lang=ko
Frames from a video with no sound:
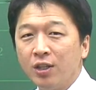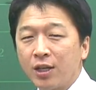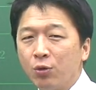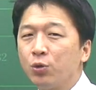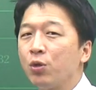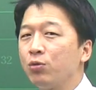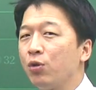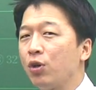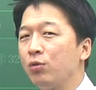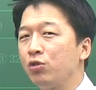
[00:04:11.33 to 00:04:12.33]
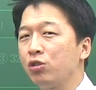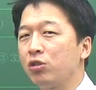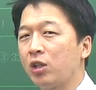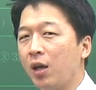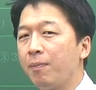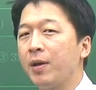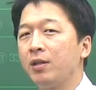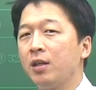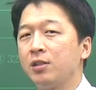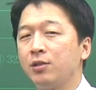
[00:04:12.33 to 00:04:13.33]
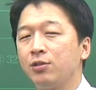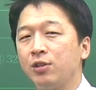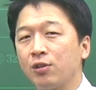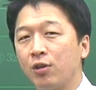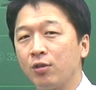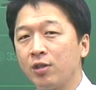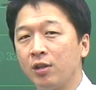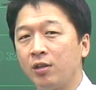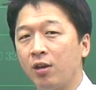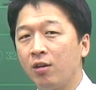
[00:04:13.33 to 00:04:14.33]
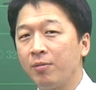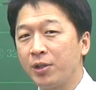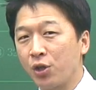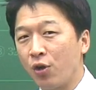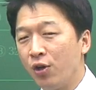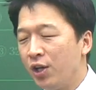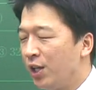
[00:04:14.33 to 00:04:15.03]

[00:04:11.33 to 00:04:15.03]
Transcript: 자, 요 정도 여러분 쉽게 판단하실 수 있을 거라고 생각이 돼요. 맞죠?